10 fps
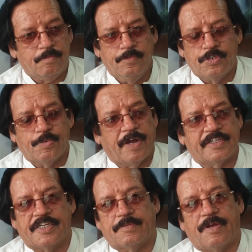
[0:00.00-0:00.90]
मशरूबात
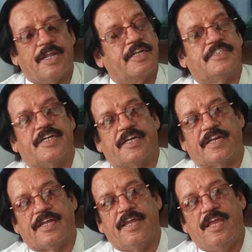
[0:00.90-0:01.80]
का इस्तेमाल हरगज़ ना
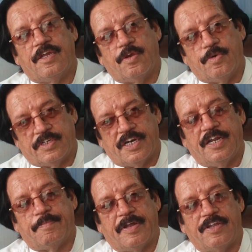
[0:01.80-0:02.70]
करें क्योंकि ठंडा
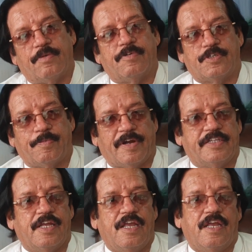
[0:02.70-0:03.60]
पानी और मशरूबात
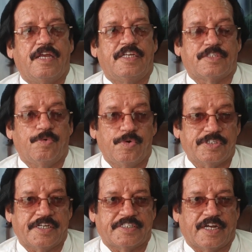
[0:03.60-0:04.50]
इस गोश्त
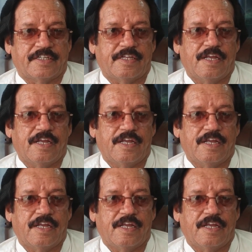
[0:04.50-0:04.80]
के साथ